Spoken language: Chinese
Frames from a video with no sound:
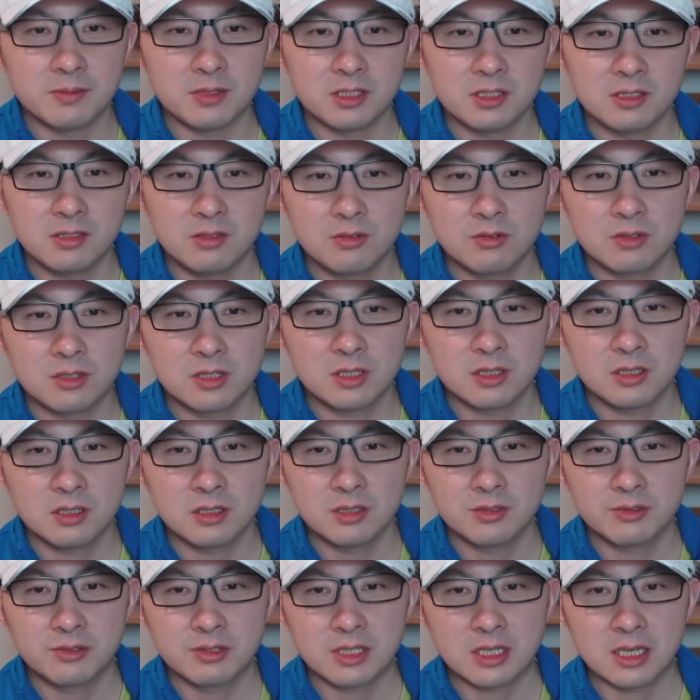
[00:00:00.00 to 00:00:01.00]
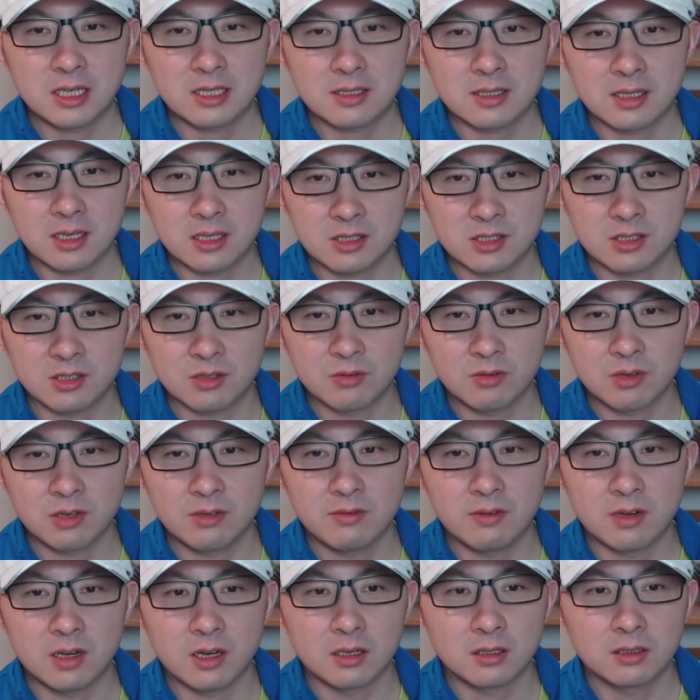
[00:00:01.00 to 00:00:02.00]
英国《新科学家》杂志官
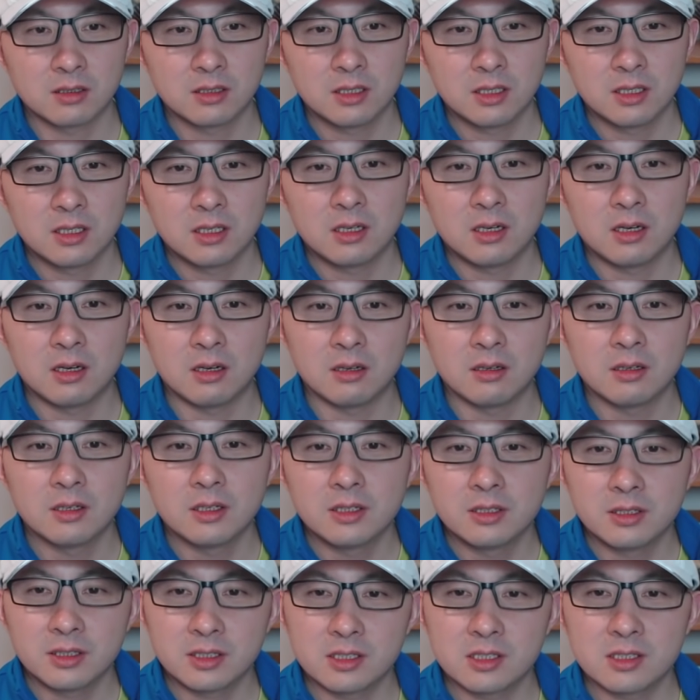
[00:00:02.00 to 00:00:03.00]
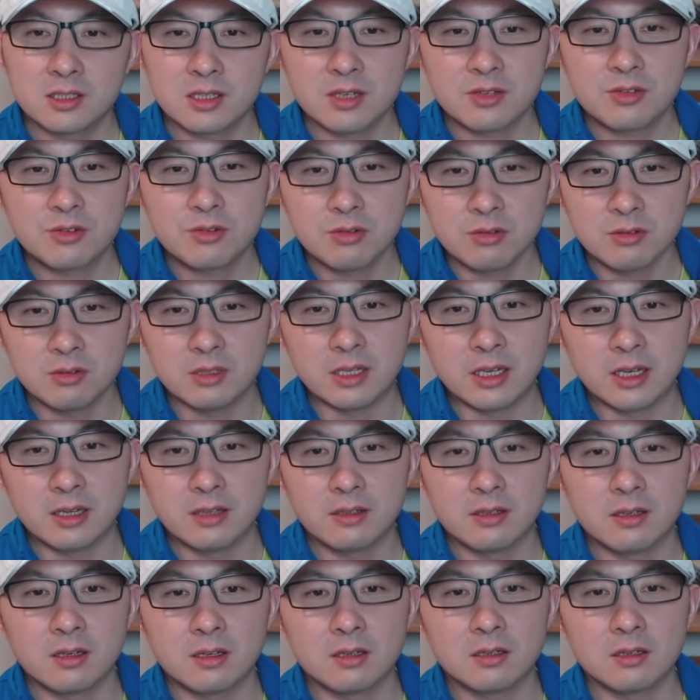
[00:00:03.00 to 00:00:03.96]
网，啊，那是在去年，